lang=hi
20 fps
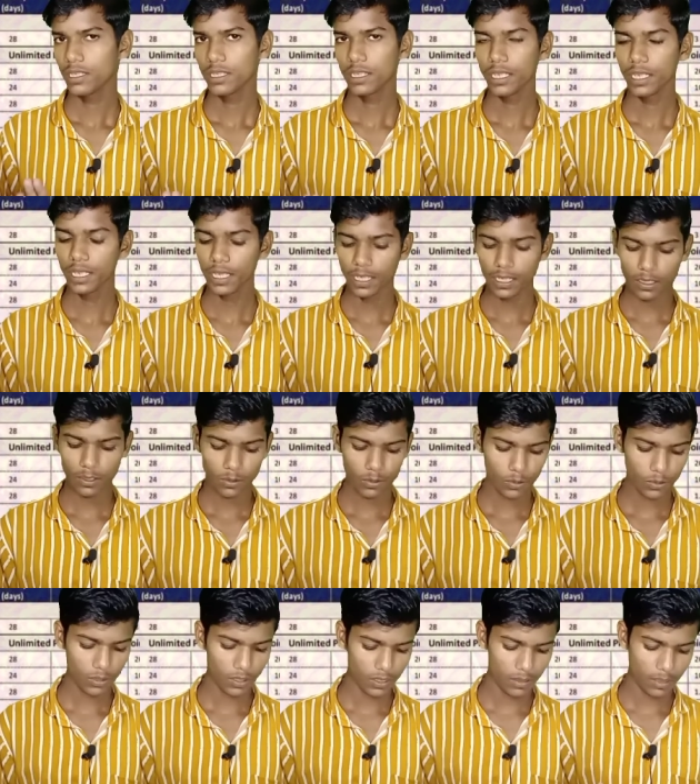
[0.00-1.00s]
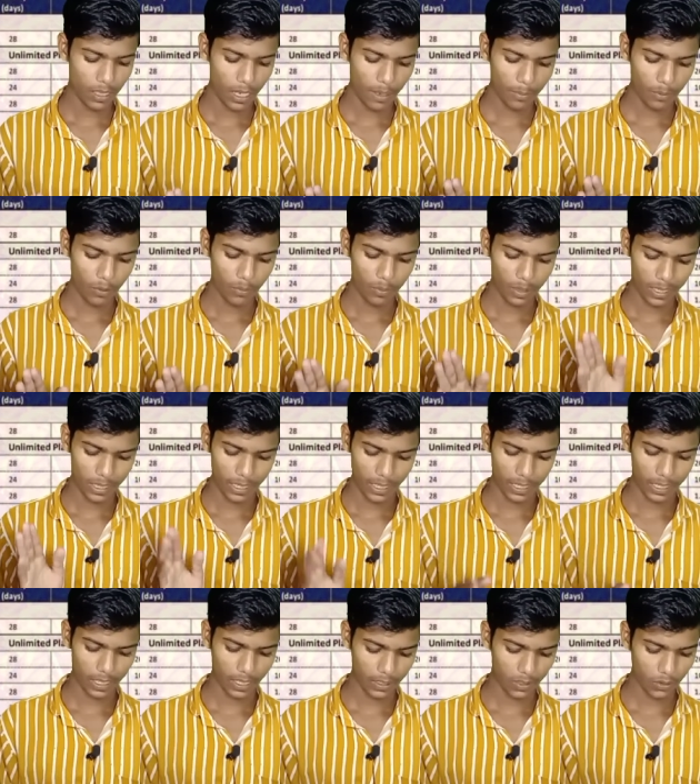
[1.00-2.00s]
ठीक है तो दोस्तों इतना आपको मिलता
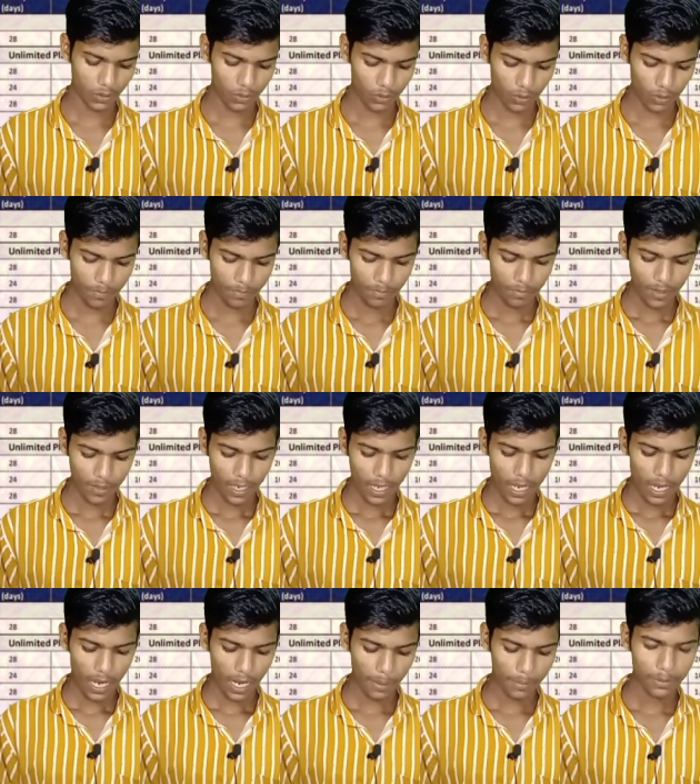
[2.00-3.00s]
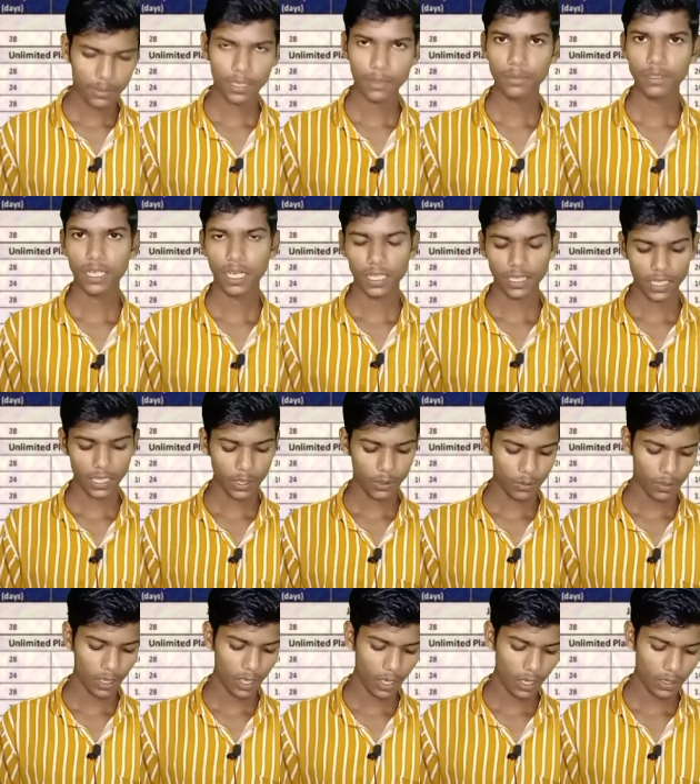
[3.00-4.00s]
था तो दोस्तों आप सब जानते ही
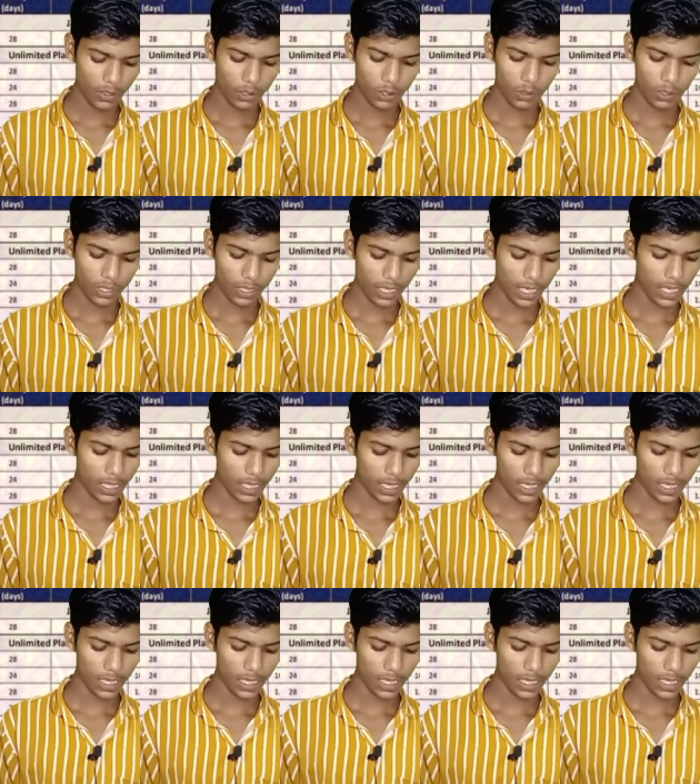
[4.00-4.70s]
होंगे जो रिचार्ज